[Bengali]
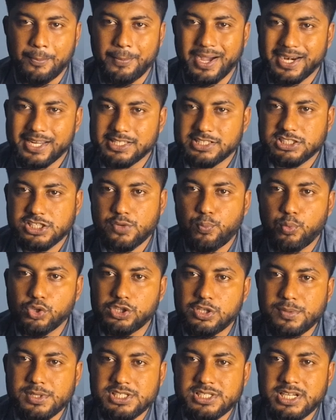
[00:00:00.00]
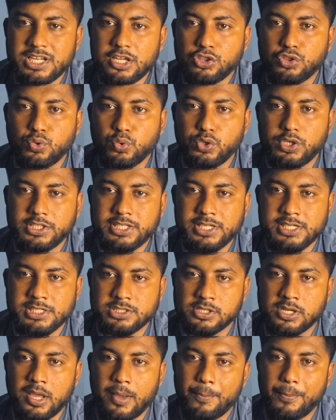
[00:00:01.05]
বাংলাদেশের প্রতিবেশী দুটি দেশ
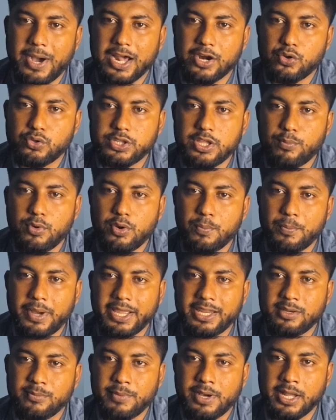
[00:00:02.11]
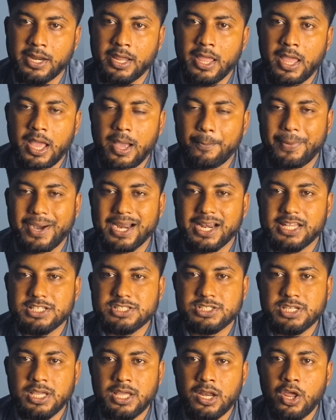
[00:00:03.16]
ভারত এবং মায়ানমার
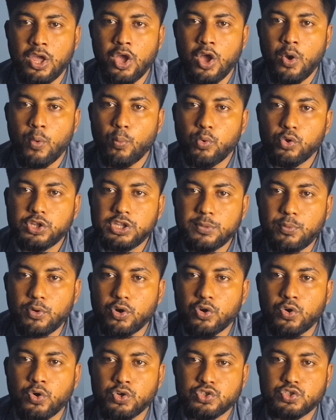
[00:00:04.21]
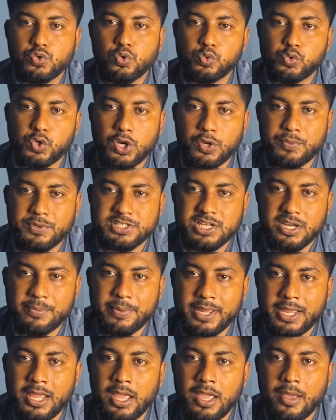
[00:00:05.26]
বাংলাদেশের প্রতিপক্ষ সূত্র
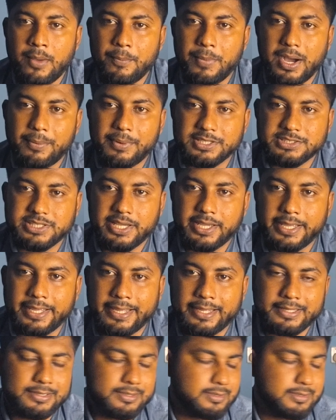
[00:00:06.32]
হিসাবে ভাবা যায়